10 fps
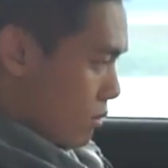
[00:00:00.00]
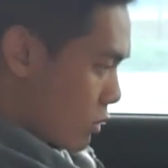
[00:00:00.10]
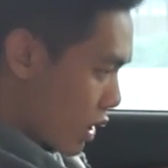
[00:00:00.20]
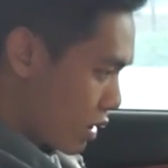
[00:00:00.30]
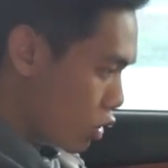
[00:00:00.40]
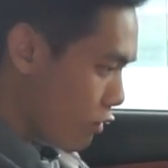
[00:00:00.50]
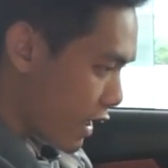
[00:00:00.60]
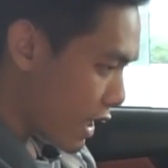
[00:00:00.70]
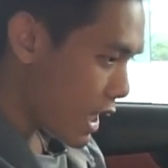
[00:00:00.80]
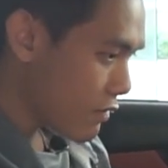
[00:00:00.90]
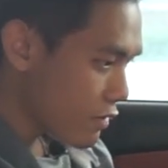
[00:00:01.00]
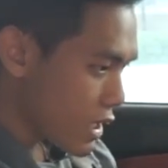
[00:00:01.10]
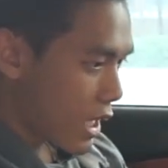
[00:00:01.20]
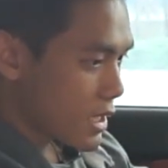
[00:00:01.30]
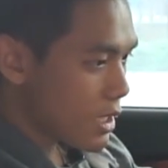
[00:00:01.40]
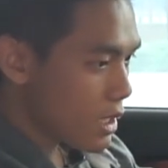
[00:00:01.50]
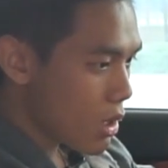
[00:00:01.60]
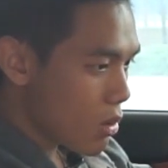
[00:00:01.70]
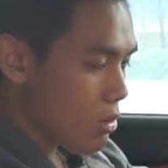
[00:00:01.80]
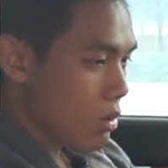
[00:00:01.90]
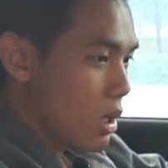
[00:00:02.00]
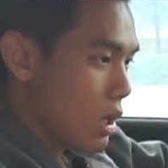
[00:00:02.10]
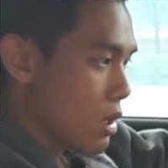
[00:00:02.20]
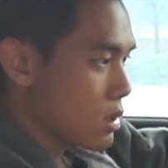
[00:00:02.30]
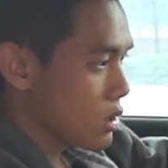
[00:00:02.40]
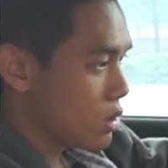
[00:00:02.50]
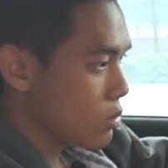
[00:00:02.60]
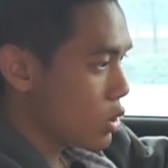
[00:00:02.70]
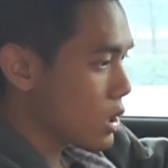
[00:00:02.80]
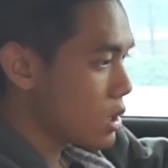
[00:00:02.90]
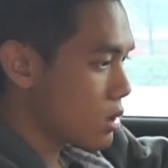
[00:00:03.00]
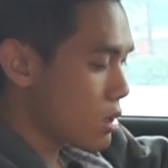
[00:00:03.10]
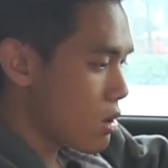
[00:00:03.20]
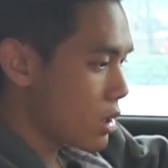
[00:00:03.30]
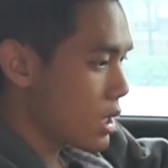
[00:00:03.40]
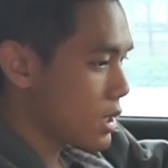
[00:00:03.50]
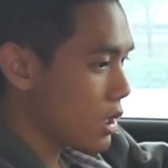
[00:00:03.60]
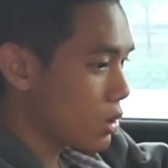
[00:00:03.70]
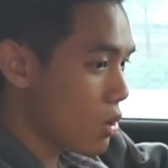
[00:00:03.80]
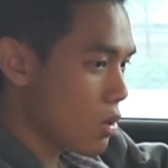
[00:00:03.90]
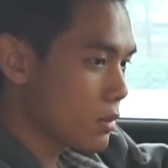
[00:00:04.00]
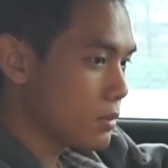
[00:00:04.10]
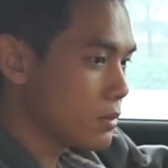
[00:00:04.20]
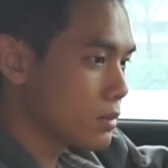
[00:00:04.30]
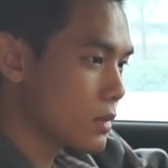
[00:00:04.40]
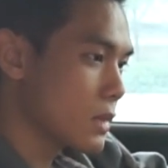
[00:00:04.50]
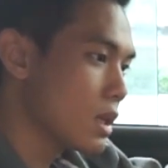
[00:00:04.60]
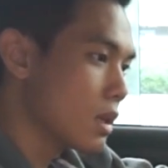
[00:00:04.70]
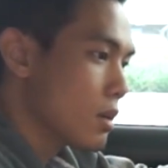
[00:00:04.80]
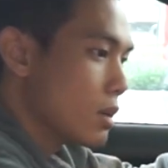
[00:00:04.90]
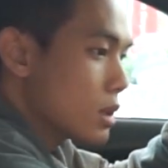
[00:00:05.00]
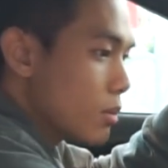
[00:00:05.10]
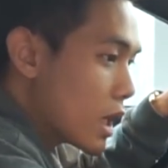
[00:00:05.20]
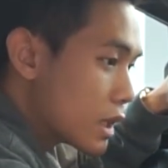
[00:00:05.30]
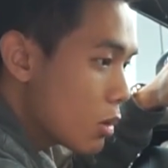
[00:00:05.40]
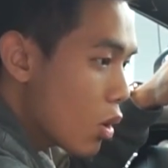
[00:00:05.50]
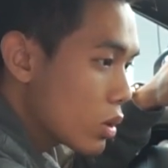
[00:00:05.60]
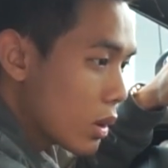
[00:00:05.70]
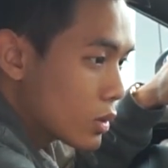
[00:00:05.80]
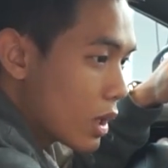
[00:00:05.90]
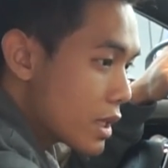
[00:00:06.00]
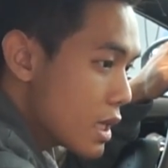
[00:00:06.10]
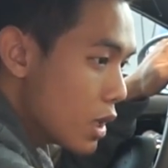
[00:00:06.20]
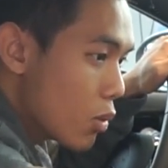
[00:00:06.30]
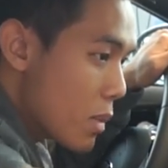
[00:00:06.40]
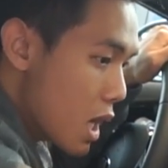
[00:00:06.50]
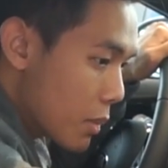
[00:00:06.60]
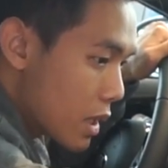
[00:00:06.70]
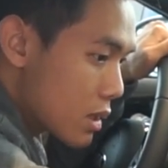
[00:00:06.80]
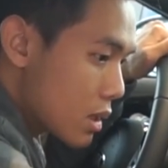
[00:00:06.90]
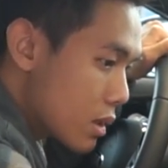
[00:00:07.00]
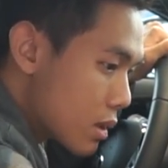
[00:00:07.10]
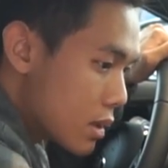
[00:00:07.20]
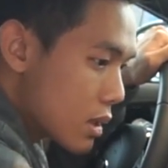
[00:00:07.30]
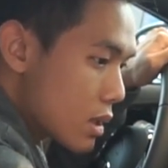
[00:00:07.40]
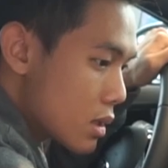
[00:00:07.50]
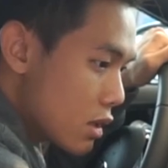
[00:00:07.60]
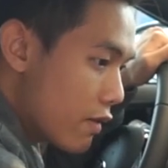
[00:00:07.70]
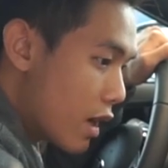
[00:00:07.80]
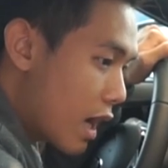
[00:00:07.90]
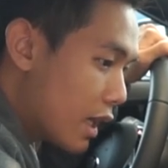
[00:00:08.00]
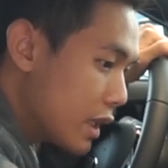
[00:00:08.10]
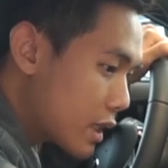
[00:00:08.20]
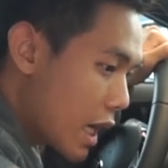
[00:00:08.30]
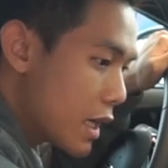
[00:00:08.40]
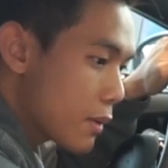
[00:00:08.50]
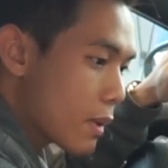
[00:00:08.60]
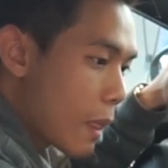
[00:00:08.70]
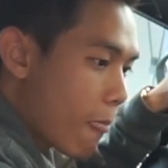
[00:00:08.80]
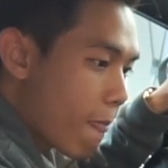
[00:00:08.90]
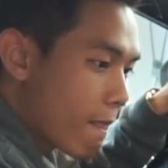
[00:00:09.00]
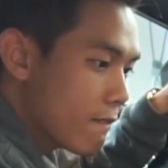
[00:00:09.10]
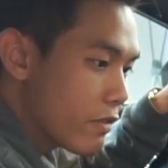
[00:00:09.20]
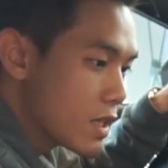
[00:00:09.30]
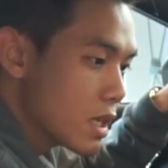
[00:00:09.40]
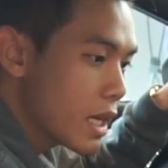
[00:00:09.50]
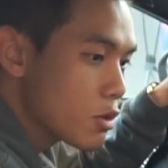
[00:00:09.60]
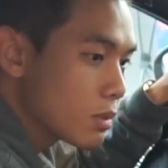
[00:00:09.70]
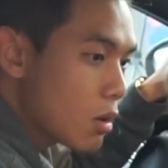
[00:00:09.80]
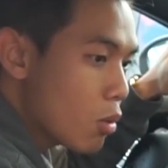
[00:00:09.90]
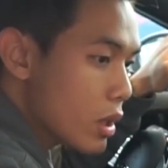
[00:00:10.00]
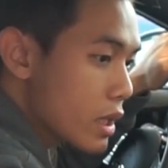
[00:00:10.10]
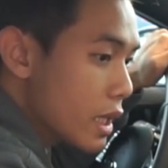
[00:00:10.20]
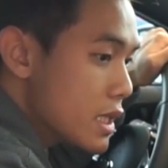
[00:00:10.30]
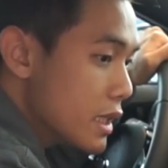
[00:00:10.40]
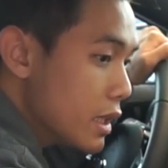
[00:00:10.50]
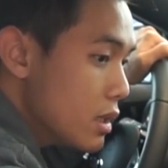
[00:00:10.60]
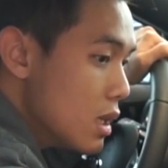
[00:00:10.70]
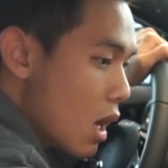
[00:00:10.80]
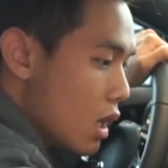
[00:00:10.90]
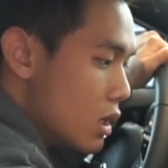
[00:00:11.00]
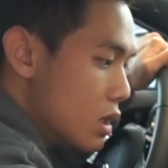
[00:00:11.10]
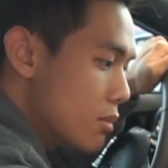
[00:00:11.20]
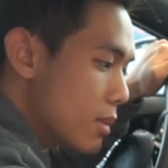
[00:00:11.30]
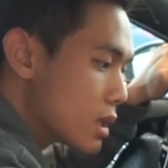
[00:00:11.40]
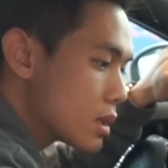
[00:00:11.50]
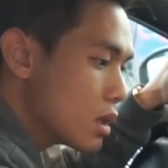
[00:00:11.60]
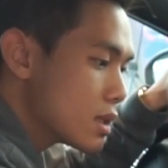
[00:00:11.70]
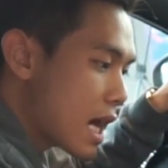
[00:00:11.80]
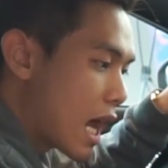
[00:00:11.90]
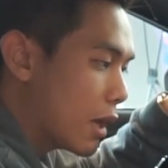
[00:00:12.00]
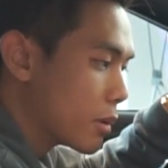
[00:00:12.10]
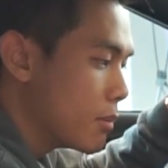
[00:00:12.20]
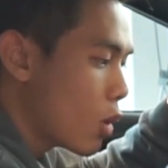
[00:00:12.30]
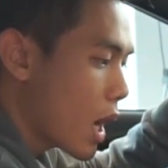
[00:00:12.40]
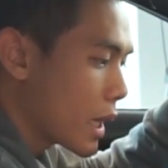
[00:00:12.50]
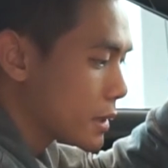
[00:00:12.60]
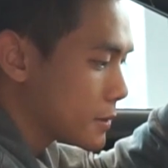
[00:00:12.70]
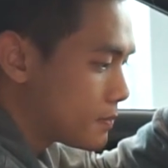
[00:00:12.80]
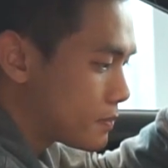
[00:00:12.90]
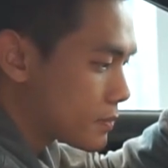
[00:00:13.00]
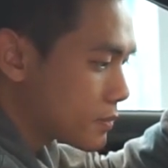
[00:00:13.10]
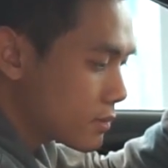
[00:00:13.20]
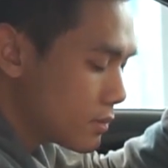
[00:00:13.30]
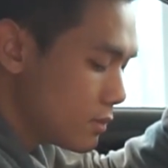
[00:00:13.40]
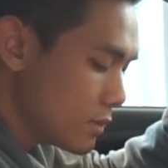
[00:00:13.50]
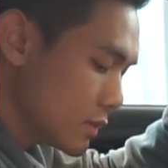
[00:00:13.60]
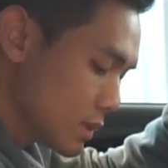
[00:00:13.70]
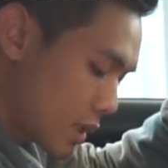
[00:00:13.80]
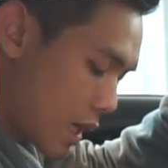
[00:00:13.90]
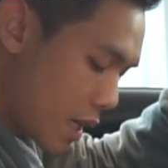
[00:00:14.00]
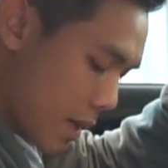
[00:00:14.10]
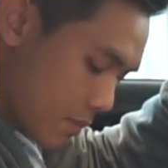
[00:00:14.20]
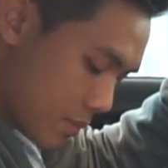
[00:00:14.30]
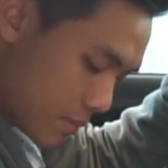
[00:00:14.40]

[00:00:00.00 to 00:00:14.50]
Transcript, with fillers: một lần nữa tôi phải khen về cái chất liệu uh, sử dụng nội thất cho Kia Cerato bản tablo hoàn toàn là chất liệu mềm này sờ vào khá là thích tay và phía dưới này chúng ta ngồi cái, cái chi tiết nhựa nhưng mà sơn giả làm kim loại khá đẹp